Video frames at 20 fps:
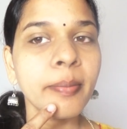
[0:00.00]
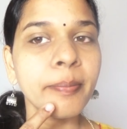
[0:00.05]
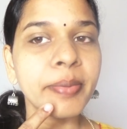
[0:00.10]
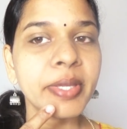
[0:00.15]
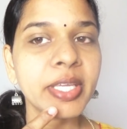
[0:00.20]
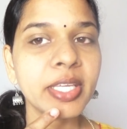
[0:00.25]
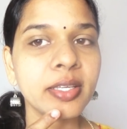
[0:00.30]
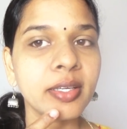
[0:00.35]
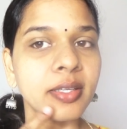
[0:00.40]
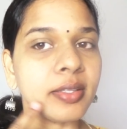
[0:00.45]

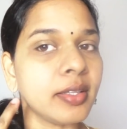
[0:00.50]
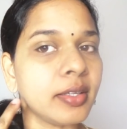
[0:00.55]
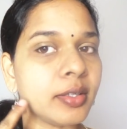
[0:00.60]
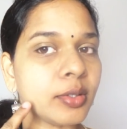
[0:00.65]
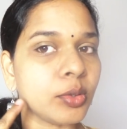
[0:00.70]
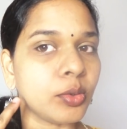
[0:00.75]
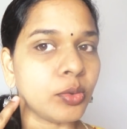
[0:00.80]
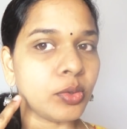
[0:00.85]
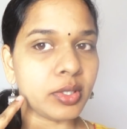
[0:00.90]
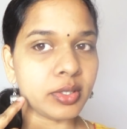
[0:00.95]
பிங்காக தான்
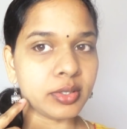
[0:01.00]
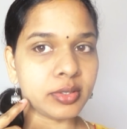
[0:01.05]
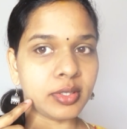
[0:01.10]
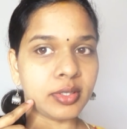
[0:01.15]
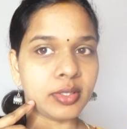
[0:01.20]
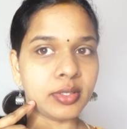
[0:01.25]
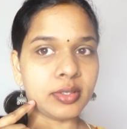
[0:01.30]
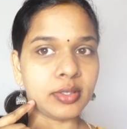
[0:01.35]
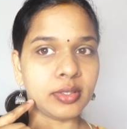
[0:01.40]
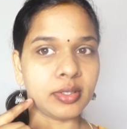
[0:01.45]
இருக்கும் உங்களுக்கு
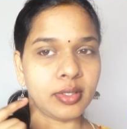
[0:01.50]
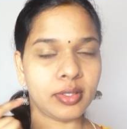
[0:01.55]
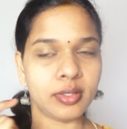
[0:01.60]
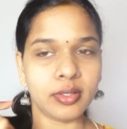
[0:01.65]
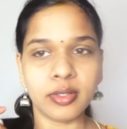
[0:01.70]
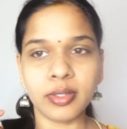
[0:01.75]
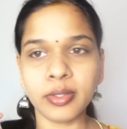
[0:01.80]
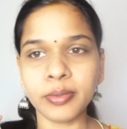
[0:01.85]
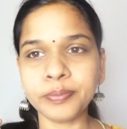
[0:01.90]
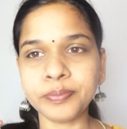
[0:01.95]
தெரியுதுன்னு
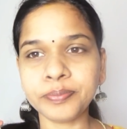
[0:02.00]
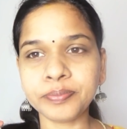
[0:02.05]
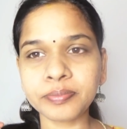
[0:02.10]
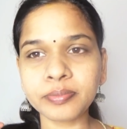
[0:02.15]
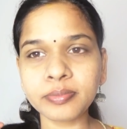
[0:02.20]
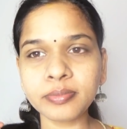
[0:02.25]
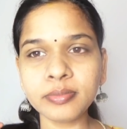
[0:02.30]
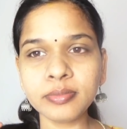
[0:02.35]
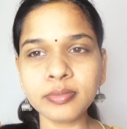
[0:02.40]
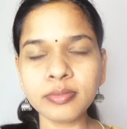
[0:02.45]
நினைக்கிறேன்
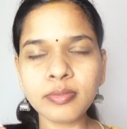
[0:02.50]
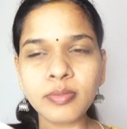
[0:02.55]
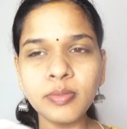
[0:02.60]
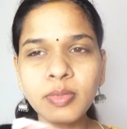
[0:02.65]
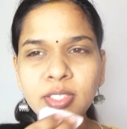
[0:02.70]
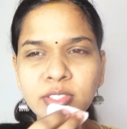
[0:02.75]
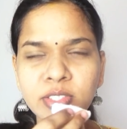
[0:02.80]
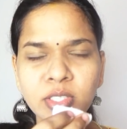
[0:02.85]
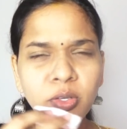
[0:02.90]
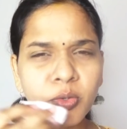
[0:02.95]

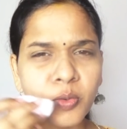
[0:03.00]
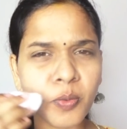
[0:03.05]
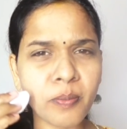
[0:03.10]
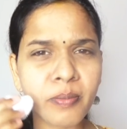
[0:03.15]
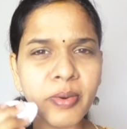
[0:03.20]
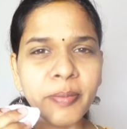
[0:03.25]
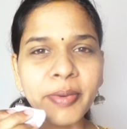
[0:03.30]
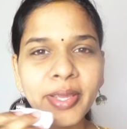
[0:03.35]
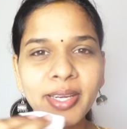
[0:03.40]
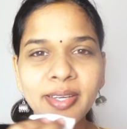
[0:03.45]
ஸோ நான்
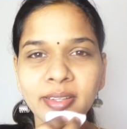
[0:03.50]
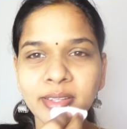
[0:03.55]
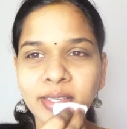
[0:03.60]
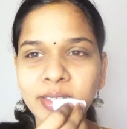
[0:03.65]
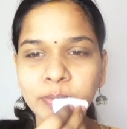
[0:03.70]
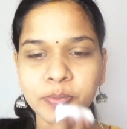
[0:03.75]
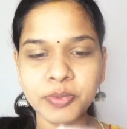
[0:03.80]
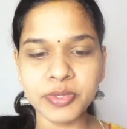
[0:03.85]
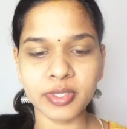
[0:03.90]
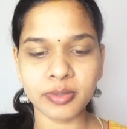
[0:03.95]
ரொம்ப மைலாக தான்
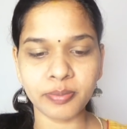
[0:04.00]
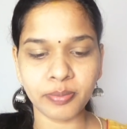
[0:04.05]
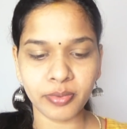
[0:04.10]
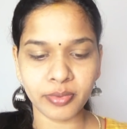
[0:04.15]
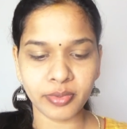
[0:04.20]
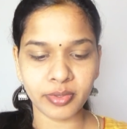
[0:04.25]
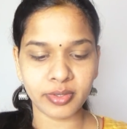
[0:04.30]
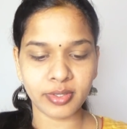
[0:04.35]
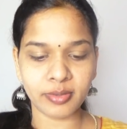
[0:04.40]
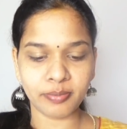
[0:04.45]
லிப்ஸ்டிக்
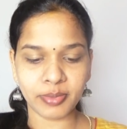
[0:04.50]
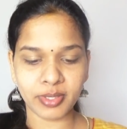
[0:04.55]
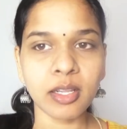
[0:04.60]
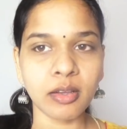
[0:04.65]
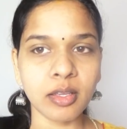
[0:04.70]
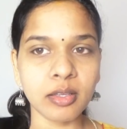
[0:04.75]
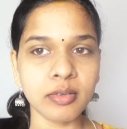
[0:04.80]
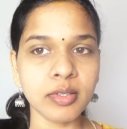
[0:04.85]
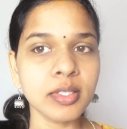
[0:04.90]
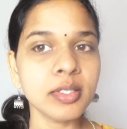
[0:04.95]
போட்டிருந்தேன்
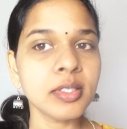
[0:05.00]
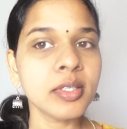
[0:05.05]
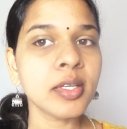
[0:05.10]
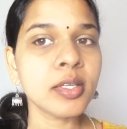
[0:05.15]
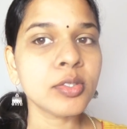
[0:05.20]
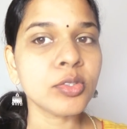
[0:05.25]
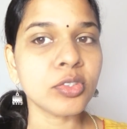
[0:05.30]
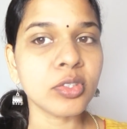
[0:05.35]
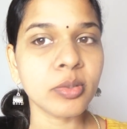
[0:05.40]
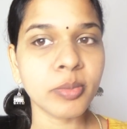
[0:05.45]
பார்க்க
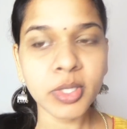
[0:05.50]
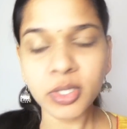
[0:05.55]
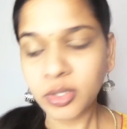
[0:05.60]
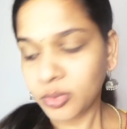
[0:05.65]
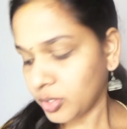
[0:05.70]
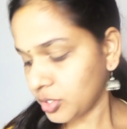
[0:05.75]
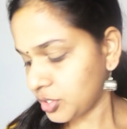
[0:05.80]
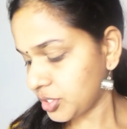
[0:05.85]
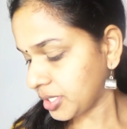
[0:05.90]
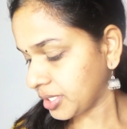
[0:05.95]
சுத்தமாக
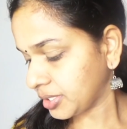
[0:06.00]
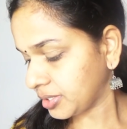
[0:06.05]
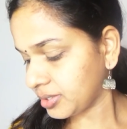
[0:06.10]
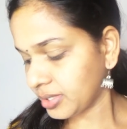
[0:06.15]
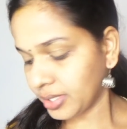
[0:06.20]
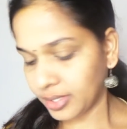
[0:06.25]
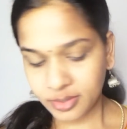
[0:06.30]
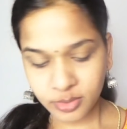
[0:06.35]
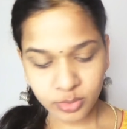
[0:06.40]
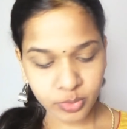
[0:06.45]
தொடச்சி
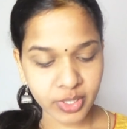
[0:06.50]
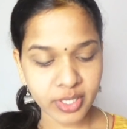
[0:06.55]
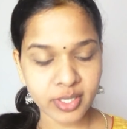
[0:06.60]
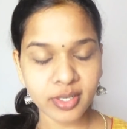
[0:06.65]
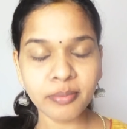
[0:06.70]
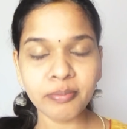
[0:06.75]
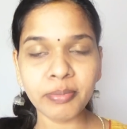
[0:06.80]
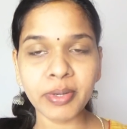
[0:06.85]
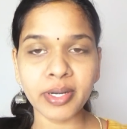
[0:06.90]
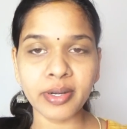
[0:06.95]
எடுத்துட்டேன் ஸோ
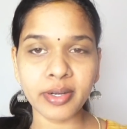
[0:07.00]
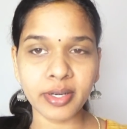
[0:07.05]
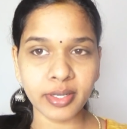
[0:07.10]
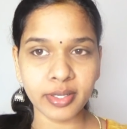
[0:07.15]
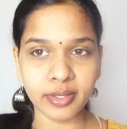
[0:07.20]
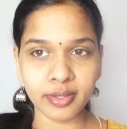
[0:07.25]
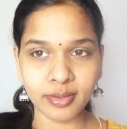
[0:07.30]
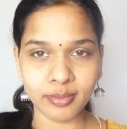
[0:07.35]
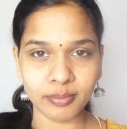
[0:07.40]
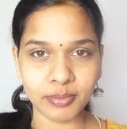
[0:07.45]
என்ன
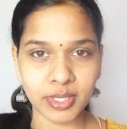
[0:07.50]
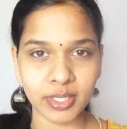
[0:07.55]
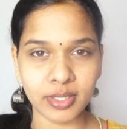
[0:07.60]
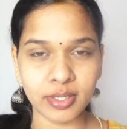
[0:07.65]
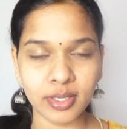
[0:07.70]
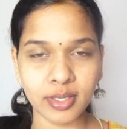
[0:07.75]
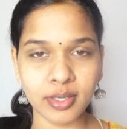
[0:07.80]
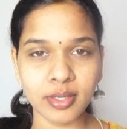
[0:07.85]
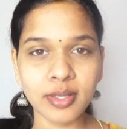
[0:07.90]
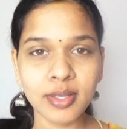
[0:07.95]
பண்ணுறீங்க
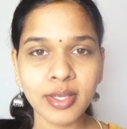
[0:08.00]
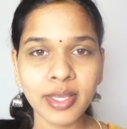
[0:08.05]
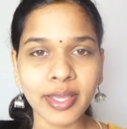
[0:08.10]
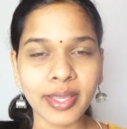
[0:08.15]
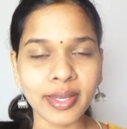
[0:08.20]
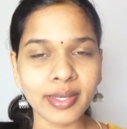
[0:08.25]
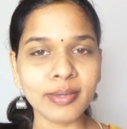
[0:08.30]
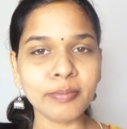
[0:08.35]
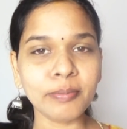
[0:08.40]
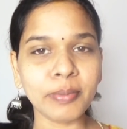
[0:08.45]
அப்படின்னா
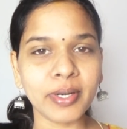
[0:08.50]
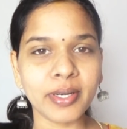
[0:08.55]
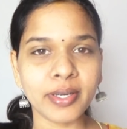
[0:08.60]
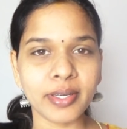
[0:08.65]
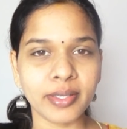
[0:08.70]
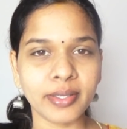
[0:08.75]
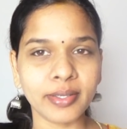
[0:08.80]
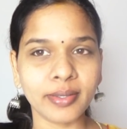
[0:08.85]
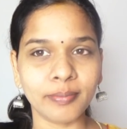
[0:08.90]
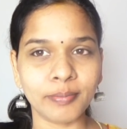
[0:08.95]
என்ன
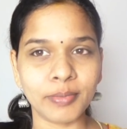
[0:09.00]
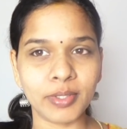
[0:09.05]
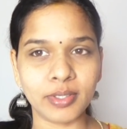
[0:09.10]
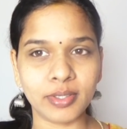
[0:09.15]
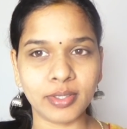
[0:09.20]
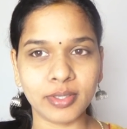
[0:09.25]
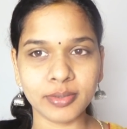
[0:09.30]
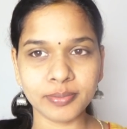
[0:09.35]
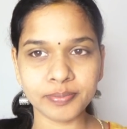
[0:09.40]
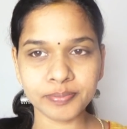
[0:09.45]
பண்ணுறீங்க
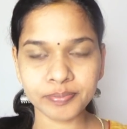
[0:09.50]
அப்படின்னா